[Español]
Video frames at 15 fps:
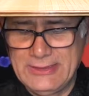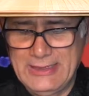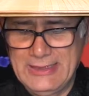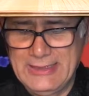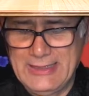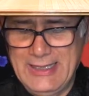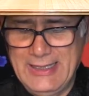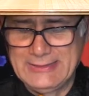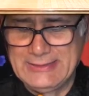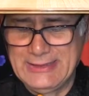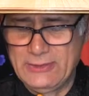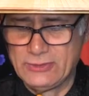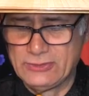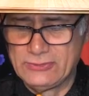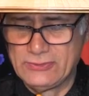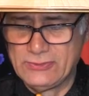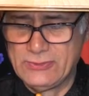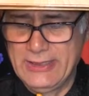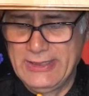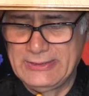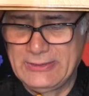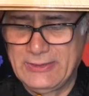de la edad de los
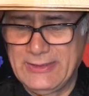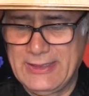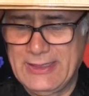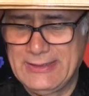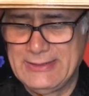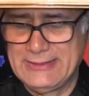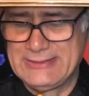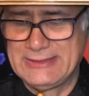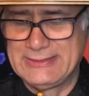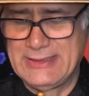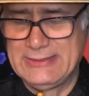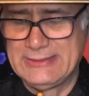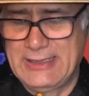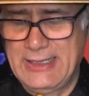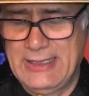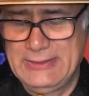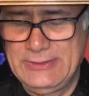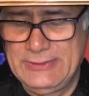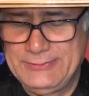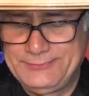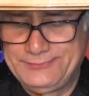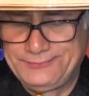sujetos era de 70
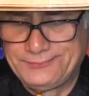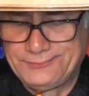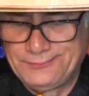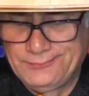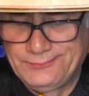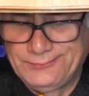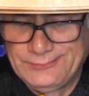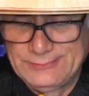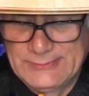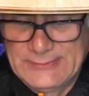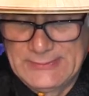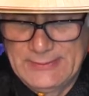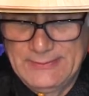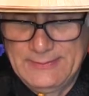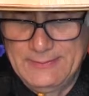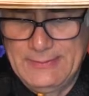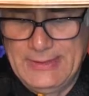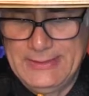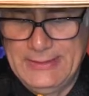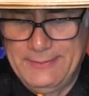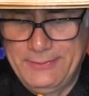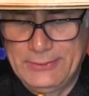años.
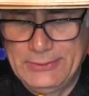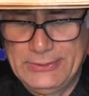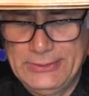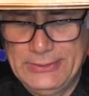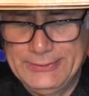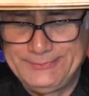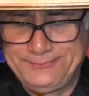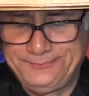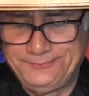Vaya por Dios.